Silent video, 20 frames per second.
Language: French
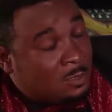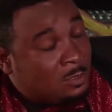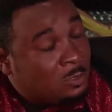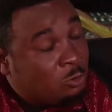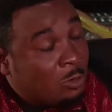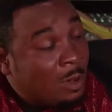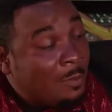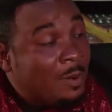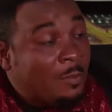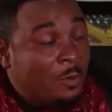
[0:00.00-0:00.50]

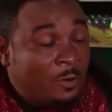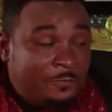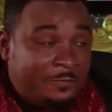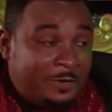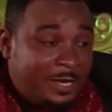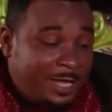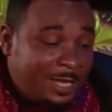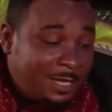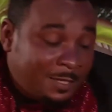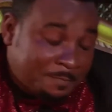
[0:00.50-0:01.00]
Crois-moi, mon
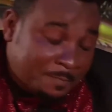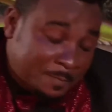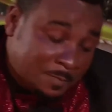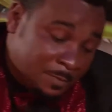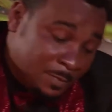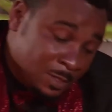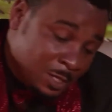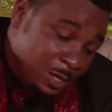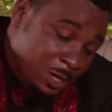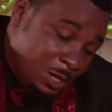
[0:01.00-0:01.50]
frère,
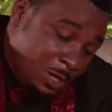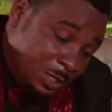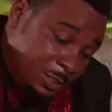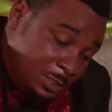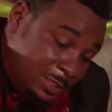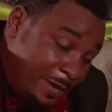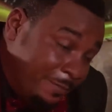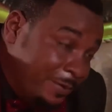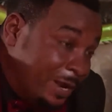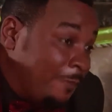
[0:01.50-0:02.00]

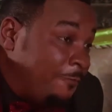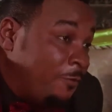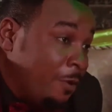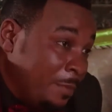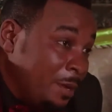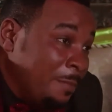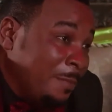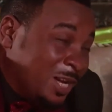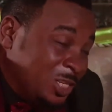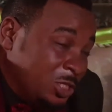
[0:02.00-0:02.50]
si y avait la
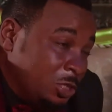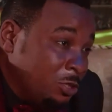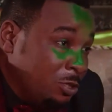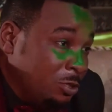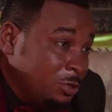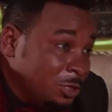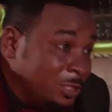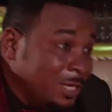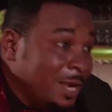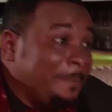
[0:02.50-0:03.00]
formule magique,
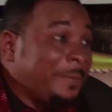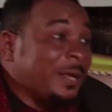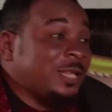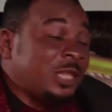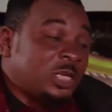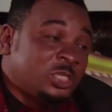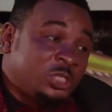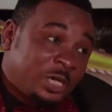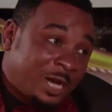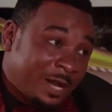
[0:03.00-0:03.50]
je la
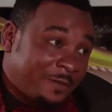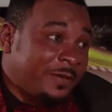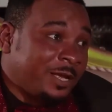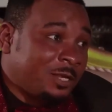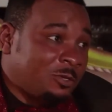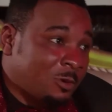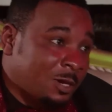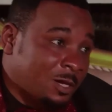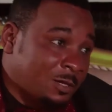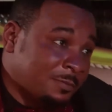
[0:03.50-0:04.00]
partagerai avec
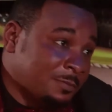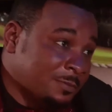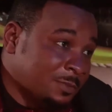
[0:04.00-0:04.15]
toi.